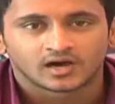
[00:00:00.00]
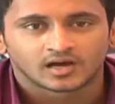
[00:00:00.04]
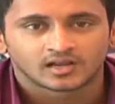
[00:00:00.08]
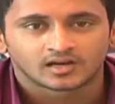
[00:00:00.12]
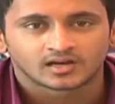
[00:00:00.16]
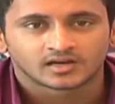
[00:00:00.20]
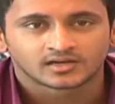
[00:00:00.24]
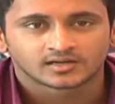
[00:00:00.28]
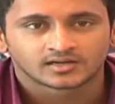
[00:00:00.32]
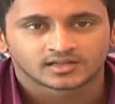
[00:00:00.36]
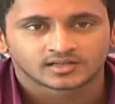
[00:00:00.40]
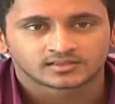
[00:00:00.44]

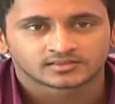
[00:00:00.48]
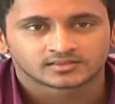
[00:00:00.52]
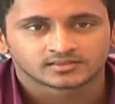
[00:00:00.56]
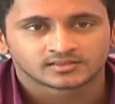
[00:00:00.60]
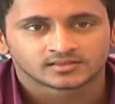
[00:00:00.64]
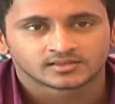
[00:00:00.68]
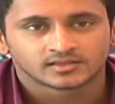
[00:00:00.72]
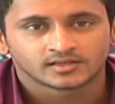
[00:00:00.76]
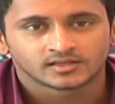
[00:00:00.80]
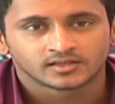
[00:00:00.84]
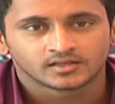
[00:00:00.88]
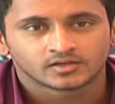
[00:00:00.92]
అలాంటి
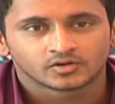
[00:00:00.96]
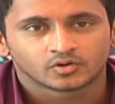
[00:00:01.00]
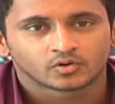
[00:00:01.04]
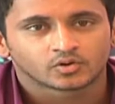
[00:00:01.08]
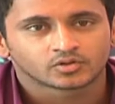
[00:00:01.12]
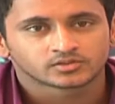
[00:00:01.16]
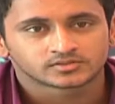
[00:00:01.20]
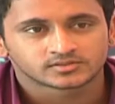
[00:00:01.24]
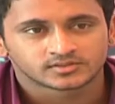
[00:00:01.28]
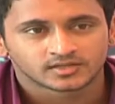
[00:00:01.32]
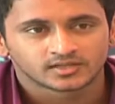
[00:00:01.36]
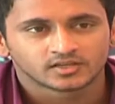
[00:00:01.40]
అతన్ని
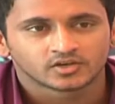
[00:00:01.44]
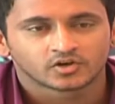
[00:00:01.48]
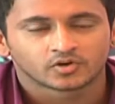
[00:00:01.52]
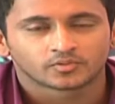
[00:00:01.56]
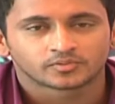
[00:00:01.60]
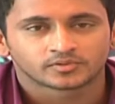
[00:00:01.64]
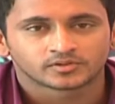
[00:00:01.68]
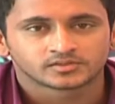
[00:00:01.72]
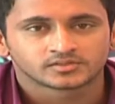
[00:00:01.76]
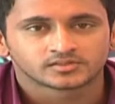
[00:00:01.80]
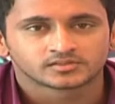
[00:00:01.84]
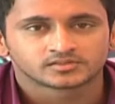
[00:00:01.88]
ఒక స్టింగ్
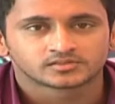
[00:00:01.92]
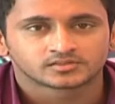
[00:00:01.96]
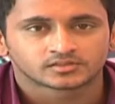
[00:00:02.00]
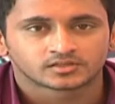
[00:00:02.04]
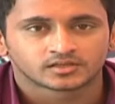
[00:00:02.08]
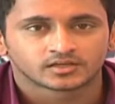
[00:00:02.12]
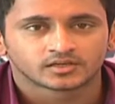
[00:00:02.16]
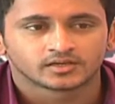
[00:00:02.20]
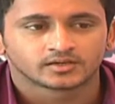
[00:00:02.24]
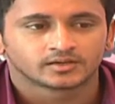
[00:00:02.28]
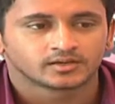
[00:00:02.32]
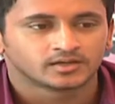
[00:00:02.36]

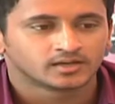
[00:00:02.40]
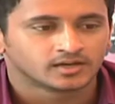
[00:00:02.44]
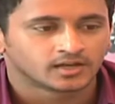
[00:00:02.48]
ఆపరేషన్స్కి